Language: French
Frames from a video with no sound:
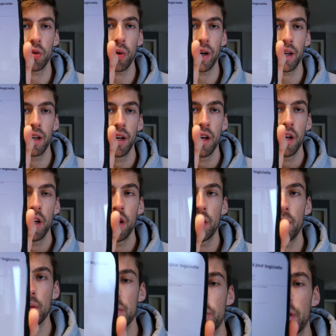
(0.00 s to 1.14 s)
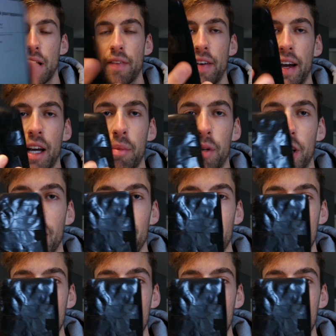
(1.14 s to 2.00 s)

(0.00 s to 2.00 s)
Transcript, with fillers: coins, il y a un petit peu d'affaires, puis comme